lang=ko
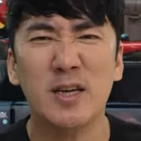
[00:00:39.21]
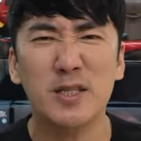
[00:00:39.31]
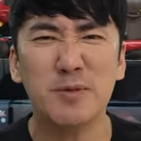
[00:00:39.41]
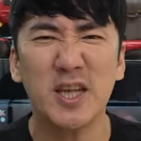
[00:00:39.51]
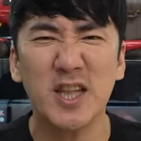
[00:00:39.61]

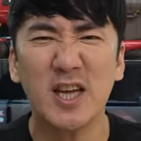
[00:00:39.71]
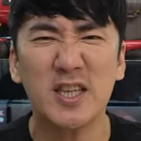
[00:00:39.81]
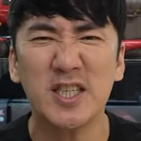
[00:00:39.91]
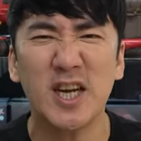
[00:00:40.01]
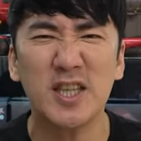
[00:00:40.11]
그렇습니다. 이게 다
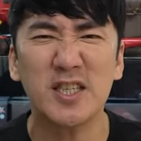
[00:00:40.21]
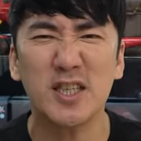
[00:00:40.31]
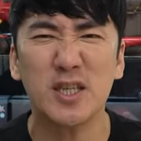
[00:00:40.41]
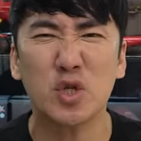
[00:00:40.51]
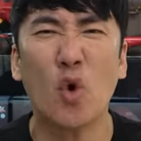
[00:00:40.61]
끝이
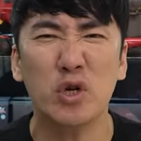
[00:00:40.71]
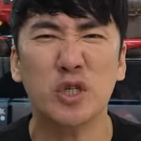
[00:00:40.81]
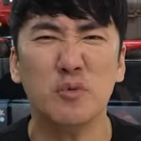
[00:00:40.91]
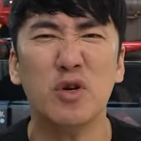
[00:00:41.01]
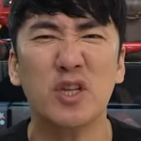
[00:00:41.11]
아니지. 총
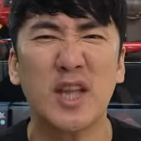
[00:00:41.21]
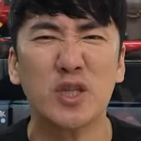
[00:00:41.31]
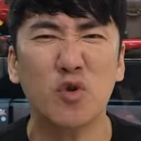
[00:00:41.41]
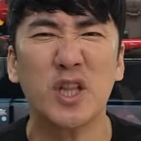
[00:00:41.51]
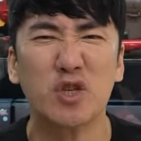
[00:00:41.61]

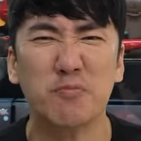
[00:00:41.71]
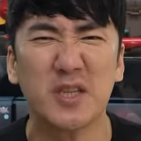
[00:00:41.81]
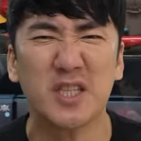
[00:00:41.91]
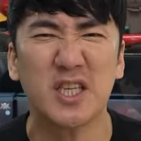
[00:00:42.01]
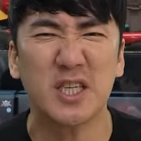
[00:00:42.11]
24종이나
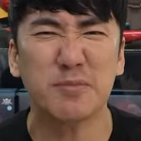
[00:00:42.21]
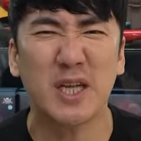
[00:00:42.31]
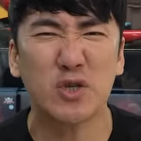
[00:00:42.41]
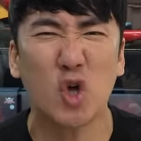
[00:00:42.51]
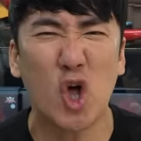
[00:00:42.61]
준비했지,
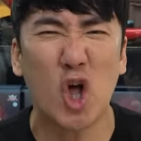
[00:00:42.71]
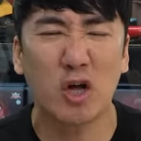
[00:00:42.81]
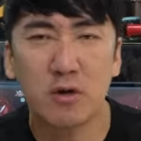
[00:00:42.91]
24종.